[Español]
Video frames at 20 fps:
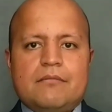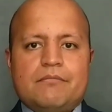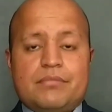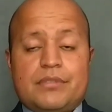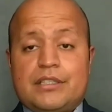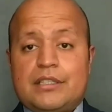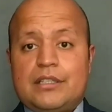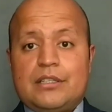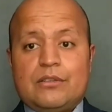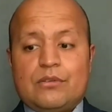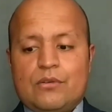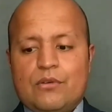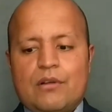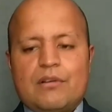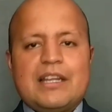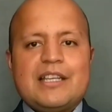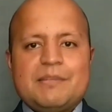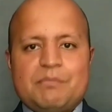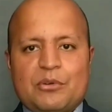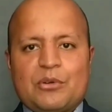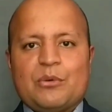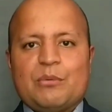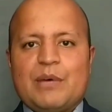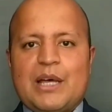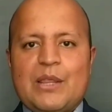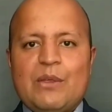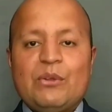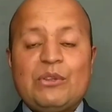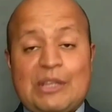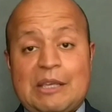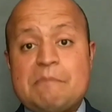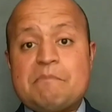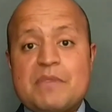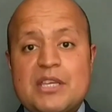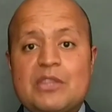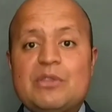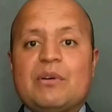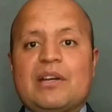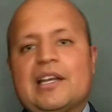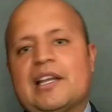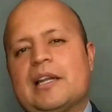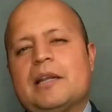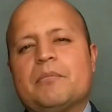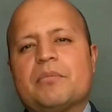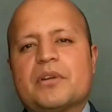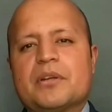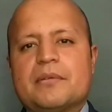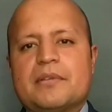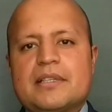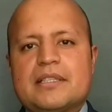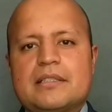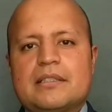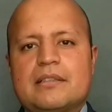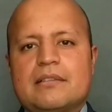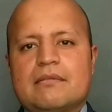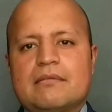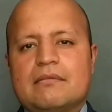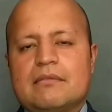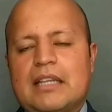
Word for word: si no la has probado, te invito a que la pruebes.